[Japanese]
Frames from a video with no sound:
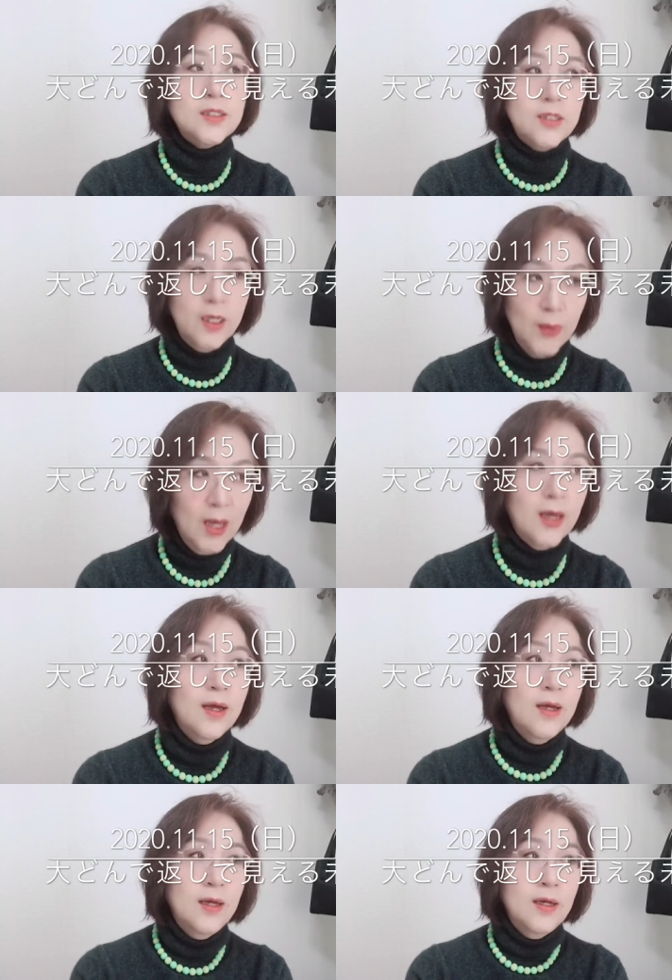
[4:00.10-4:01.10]
言えば
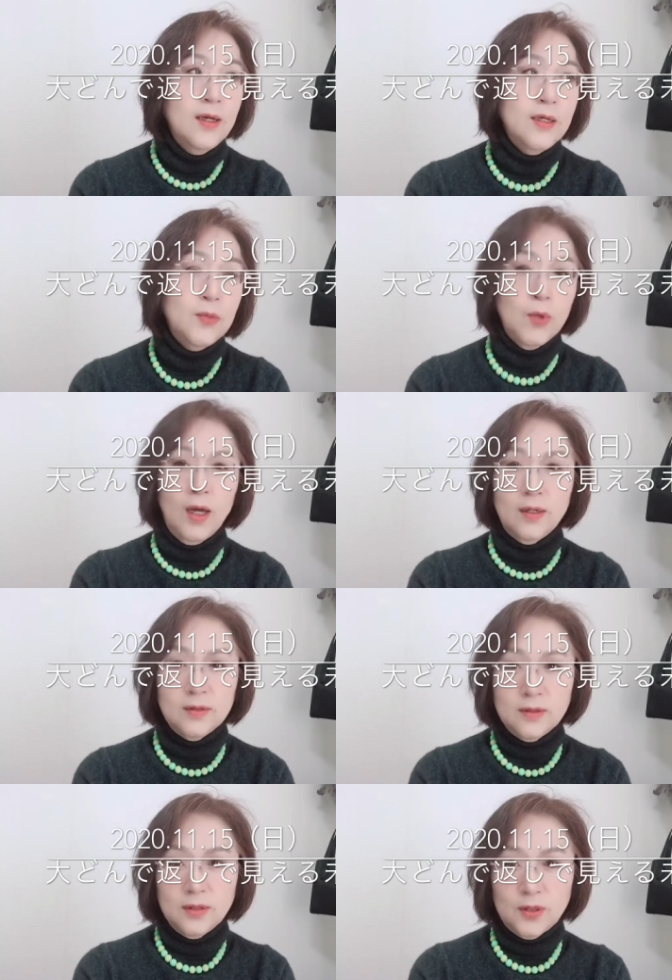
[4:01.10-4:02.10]
今
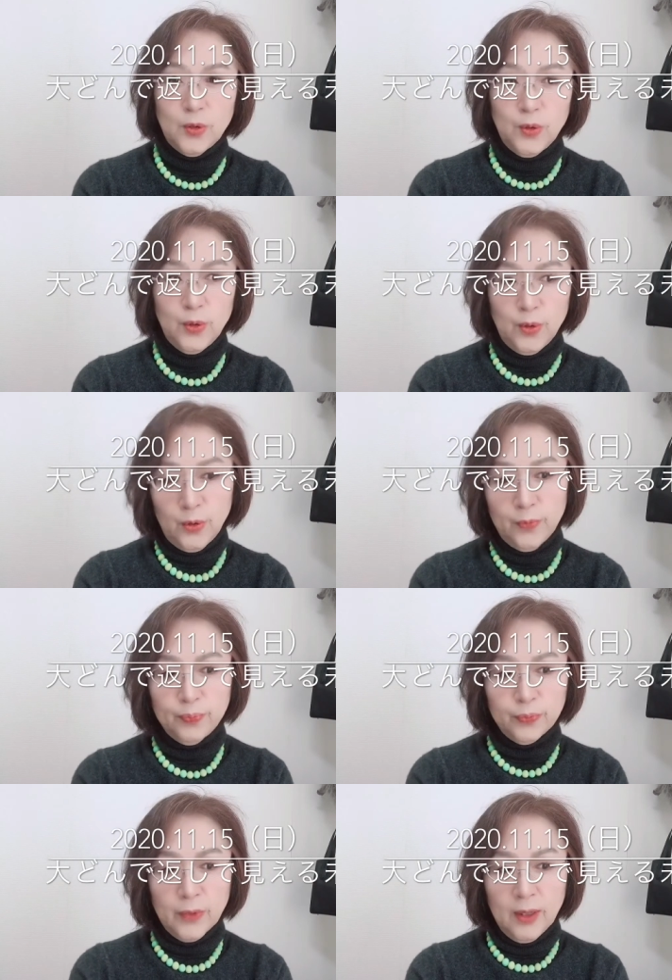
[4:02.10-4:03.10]
その
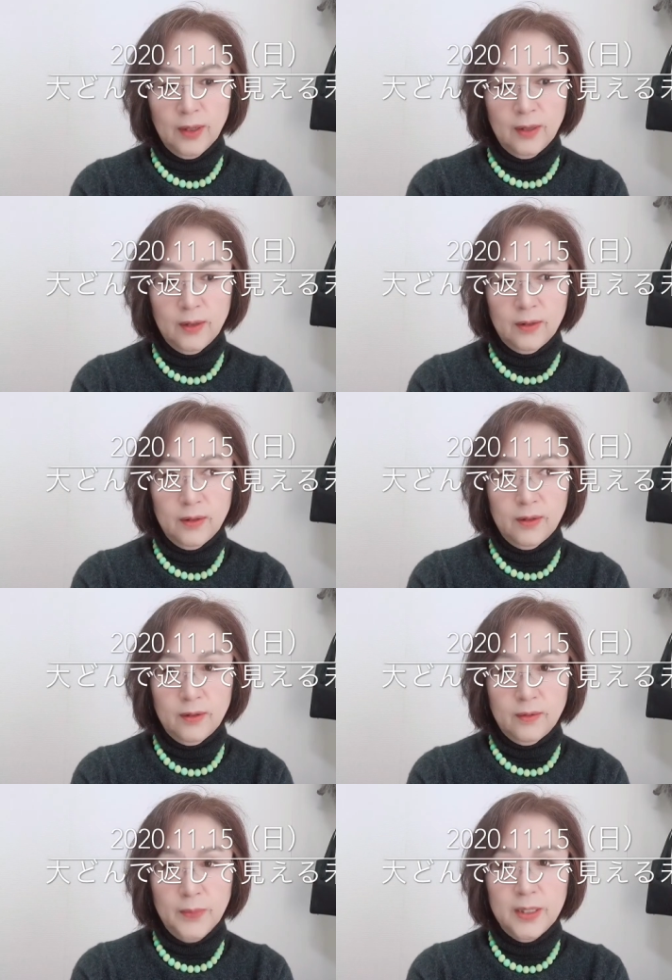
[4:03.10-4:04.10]

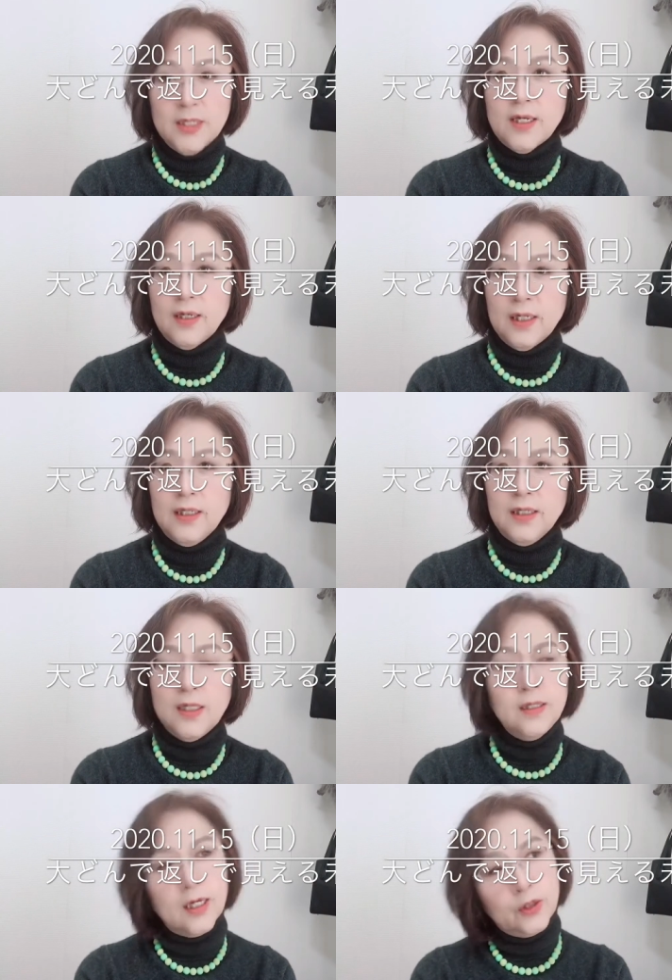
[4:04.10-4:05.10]
バイデンさんがい
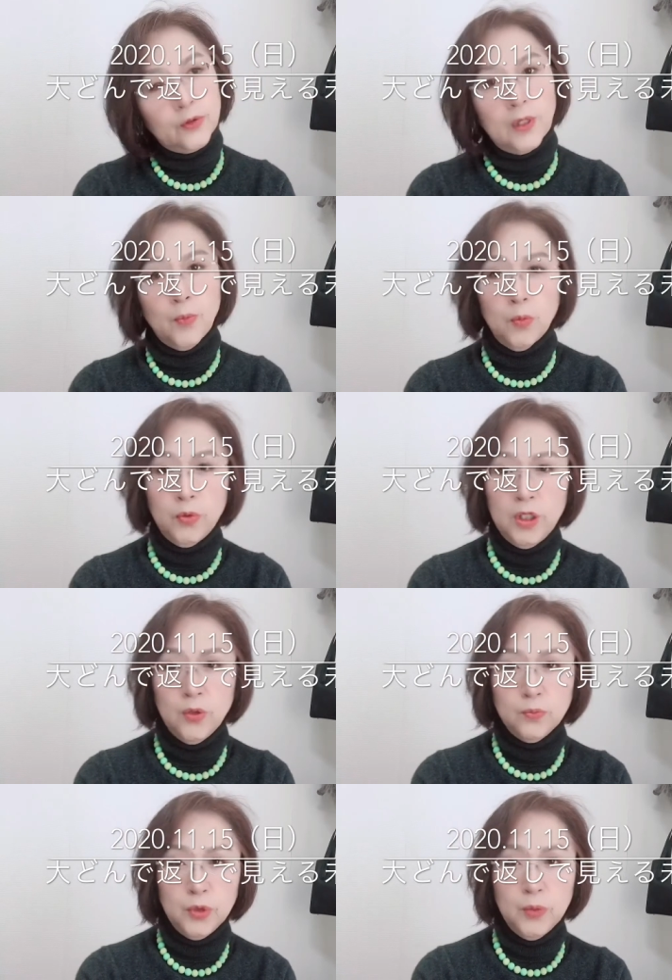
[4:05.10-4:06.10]
いんだっていうかもう無
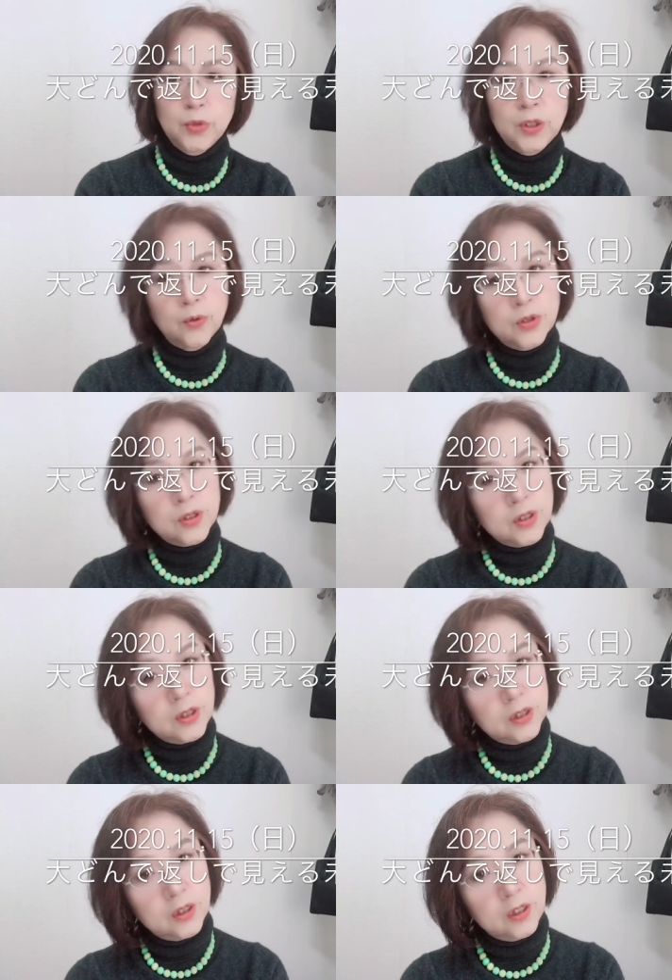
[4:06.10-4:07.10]
理無理無理押
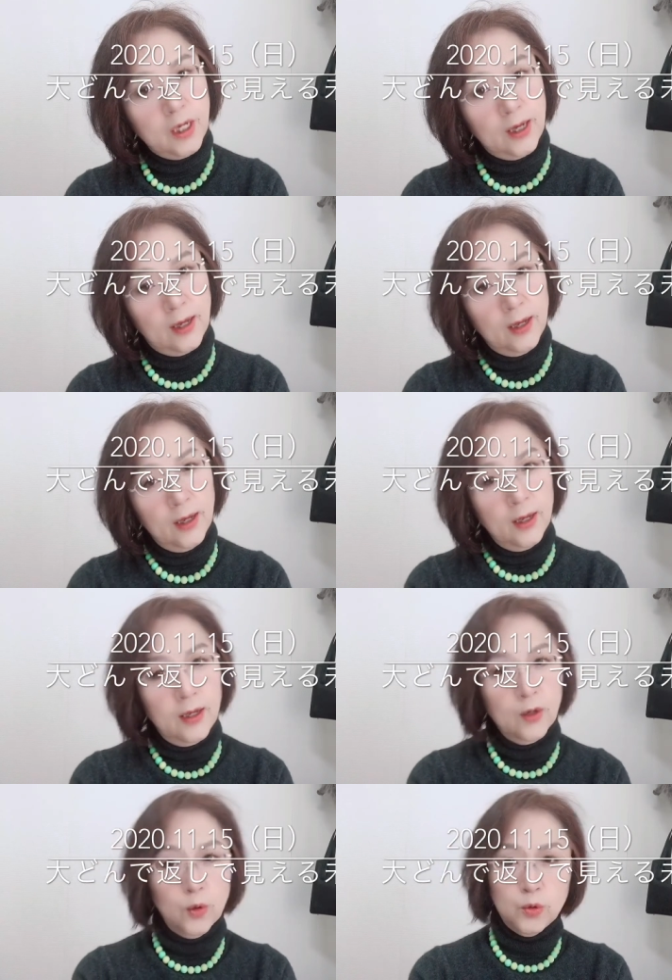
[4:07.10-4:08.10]
しで、
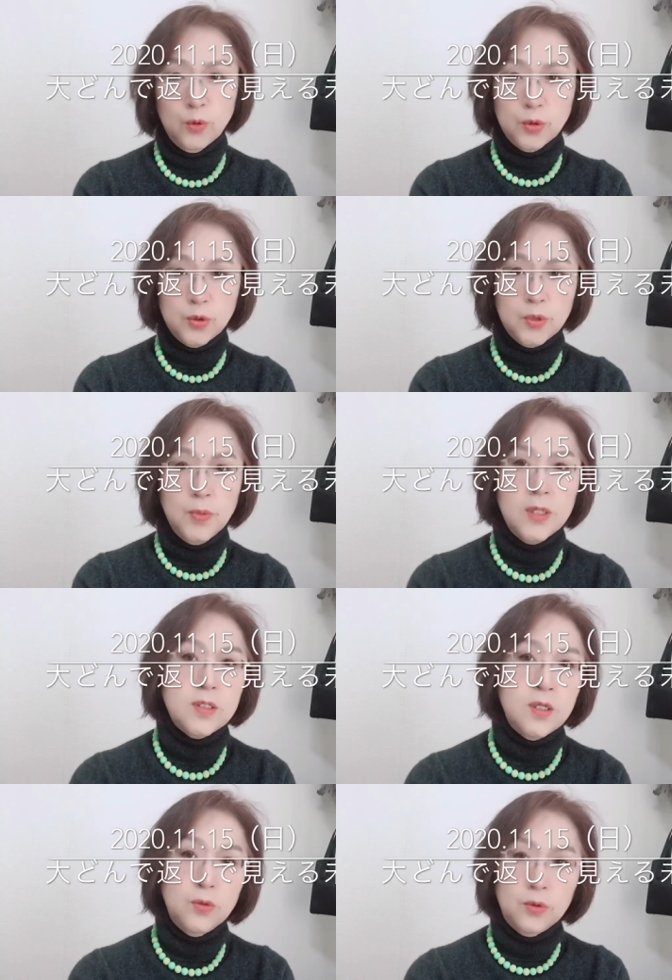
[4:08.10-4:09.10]
えー、ことを進ま
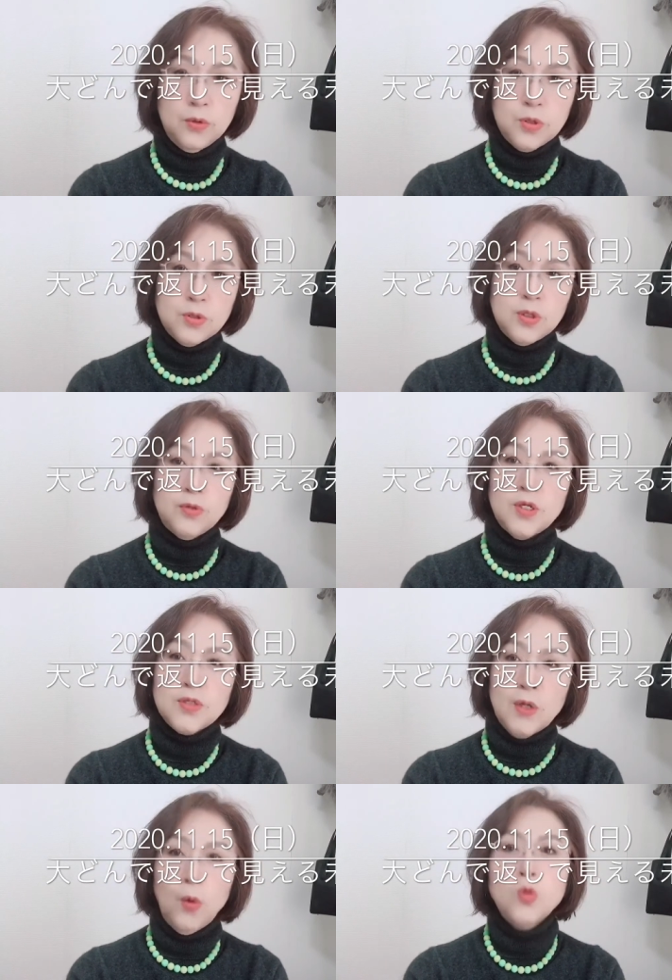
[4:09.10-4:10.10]
せようとする人た
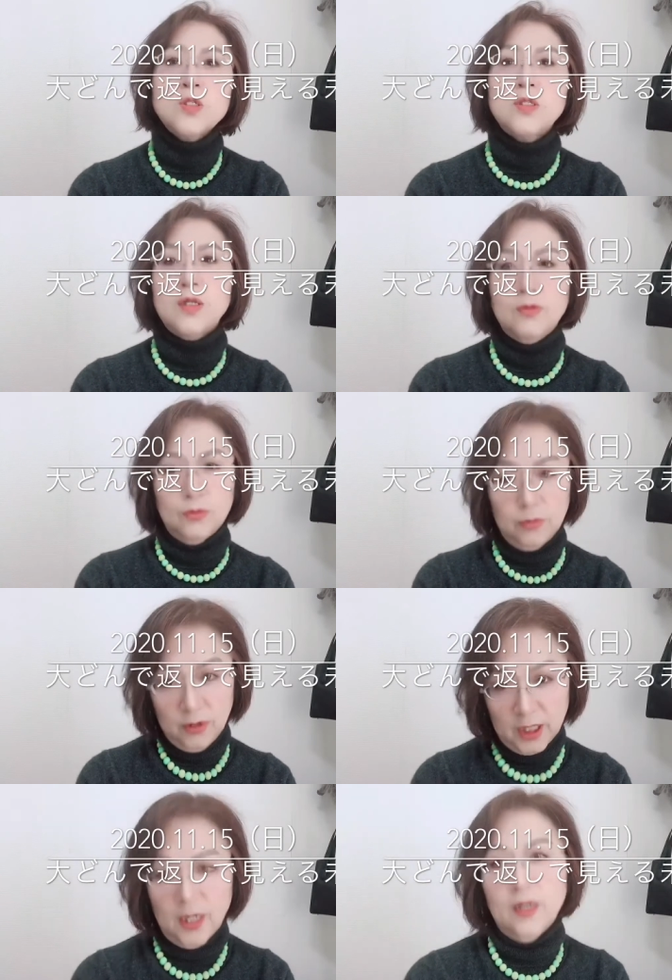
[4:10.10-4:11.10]
ちは落ちてく
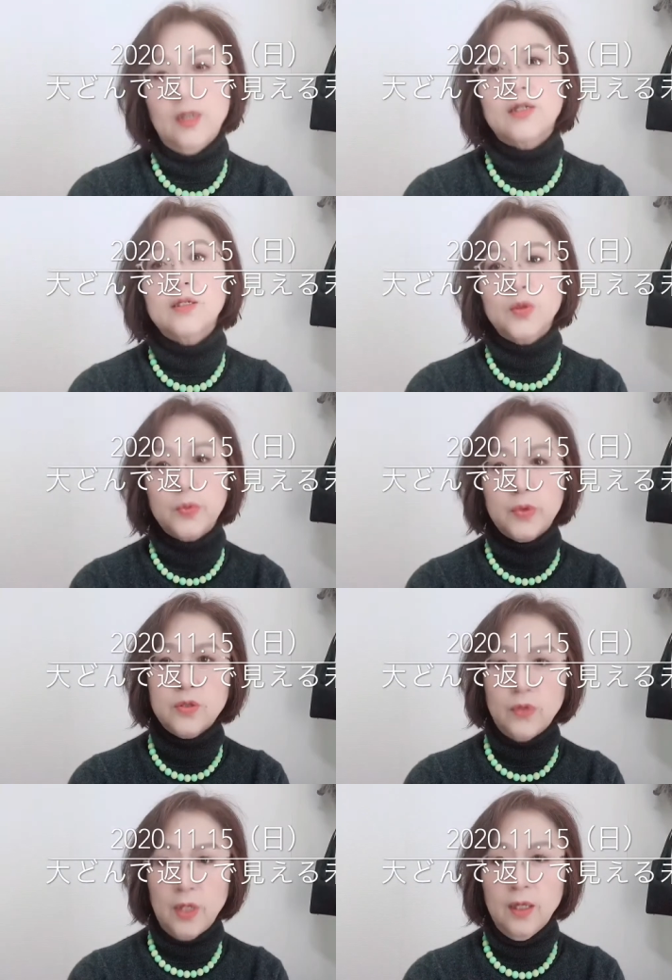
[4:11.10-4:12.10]
んじゃないかなと思うんで
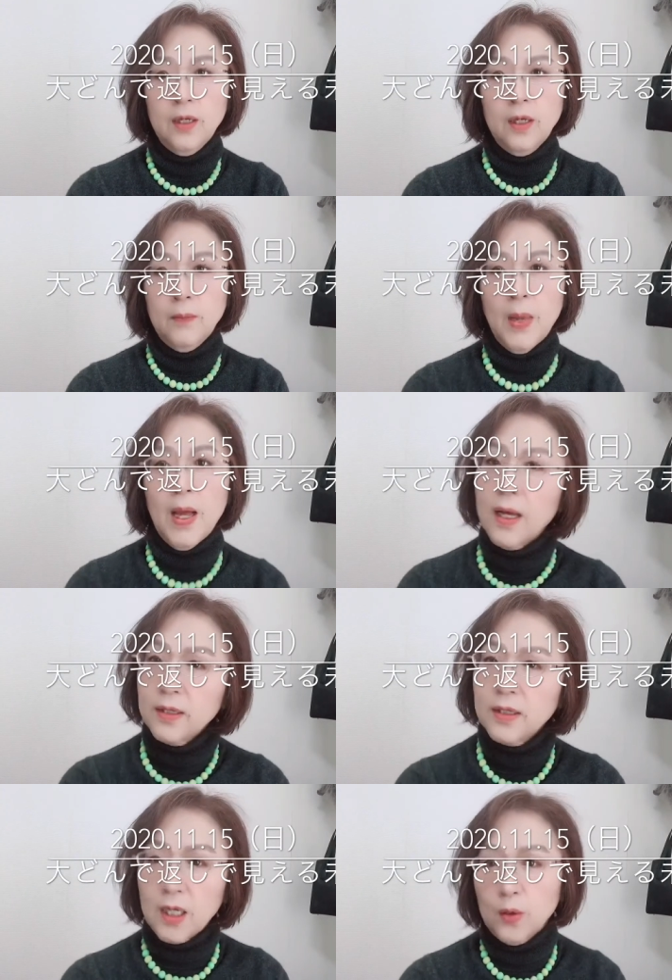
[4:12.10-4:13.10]
すよねパーっ
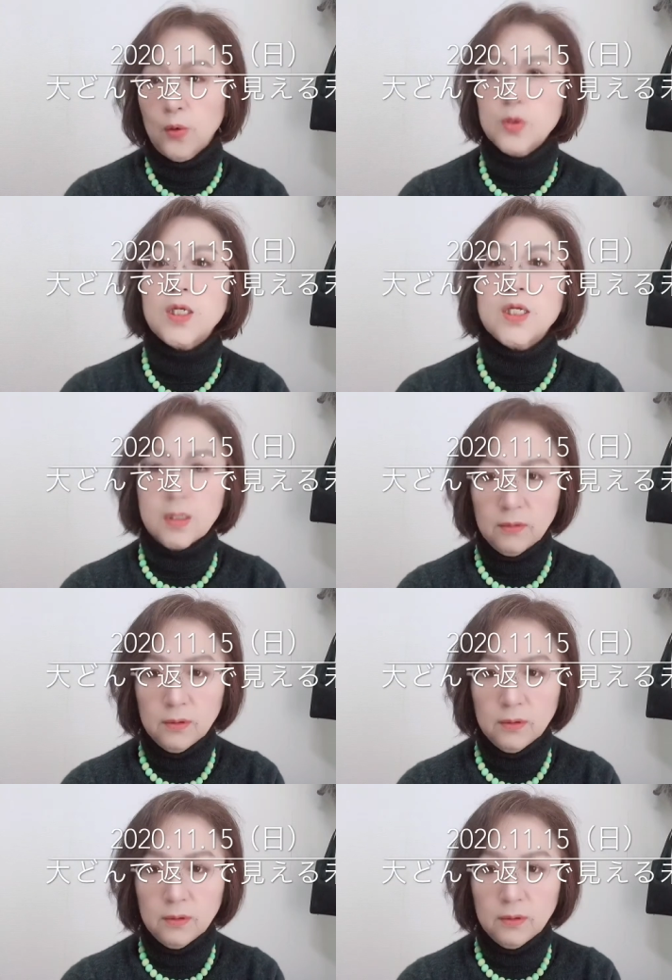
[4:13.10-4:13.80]
て落とされちゃう。